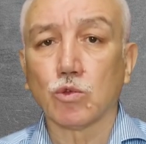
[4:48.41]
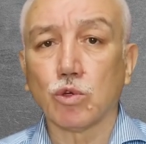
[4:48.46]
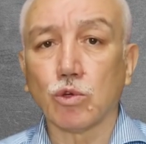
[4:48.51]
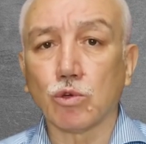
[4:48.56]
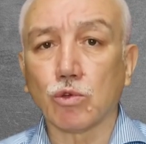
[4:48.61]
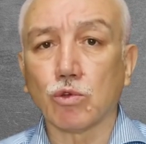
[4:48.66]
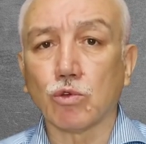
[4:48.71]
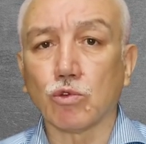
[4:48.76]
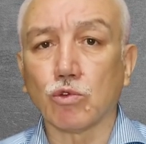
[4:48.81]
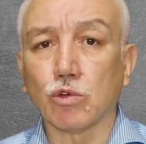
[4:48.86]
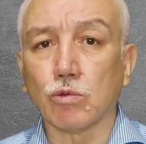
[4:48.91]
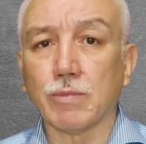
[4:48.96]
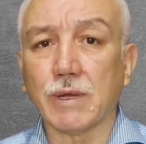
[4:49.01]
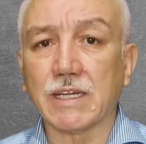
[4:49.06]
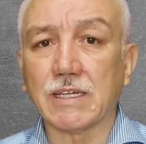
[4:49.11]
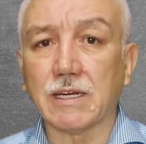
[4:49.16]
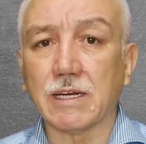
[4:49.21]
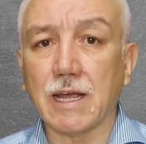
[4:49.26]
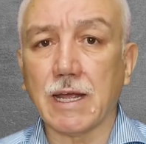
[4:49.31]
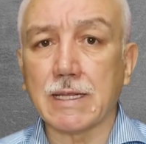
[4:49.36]
Türk
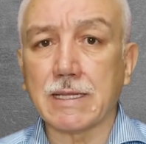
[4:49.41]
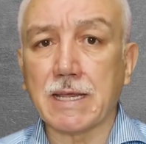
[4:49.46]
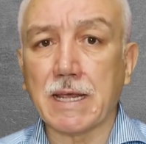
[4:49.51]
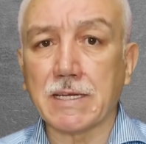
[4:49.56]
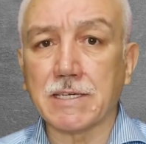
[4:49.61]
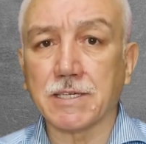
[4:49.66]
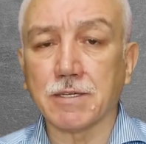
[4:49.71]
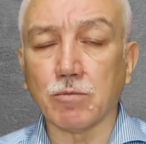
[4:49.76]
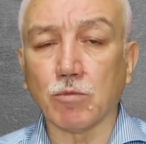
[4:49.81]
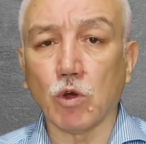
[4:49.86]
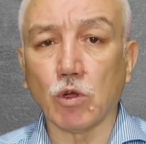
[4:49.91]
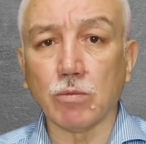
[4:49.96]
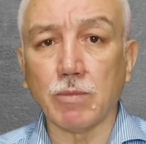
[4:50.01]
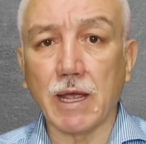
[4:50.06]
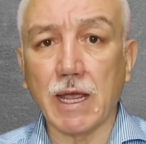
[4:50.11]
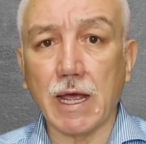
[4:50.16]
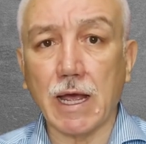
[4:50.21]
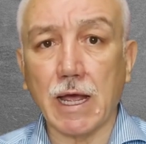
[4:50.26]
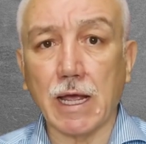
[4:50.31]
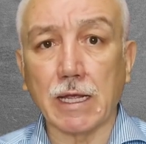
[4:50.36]
hükümetine teslim
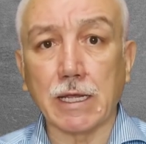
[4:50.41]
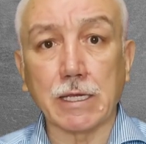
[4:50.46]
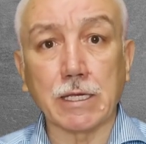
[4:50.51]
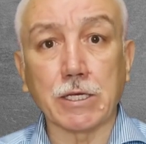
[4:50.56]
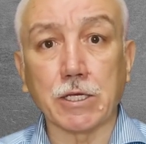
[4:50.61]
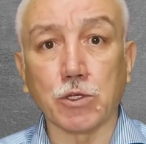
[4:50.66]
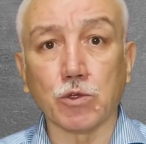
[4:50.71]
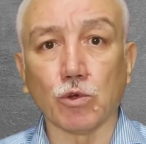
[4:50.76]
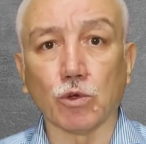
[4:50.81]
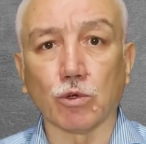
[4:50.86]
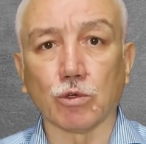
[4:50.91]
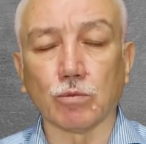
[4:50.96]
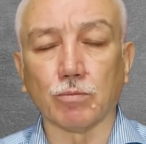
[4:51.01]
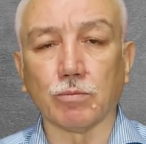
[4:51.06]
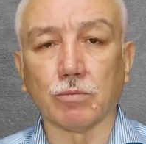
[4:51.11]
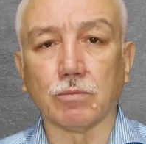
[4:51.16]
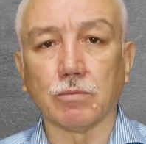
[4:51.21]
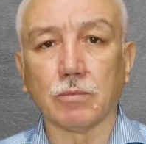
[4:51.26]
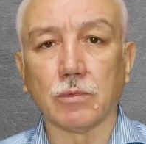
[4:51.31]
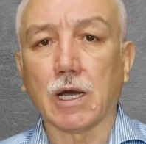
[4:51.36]
olmaya
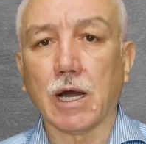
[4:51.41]
gidiyorum.